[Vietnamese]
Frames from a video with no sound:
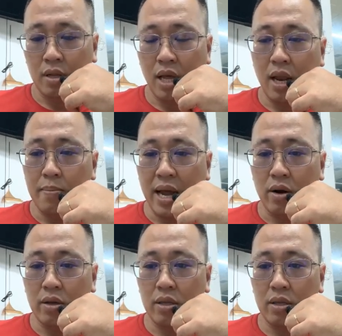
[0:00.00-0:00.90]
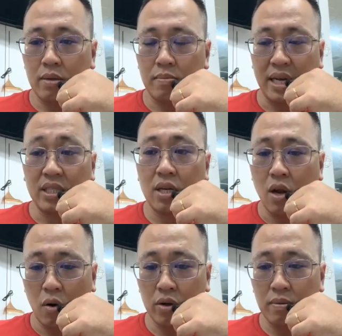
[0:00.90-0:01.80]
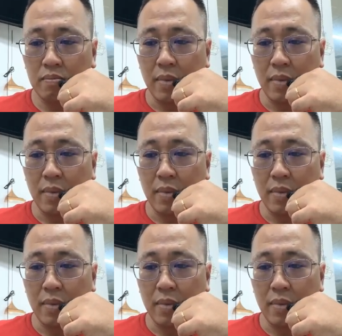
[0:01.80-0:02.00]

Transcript: thế là bạn nói bạn xin lỗi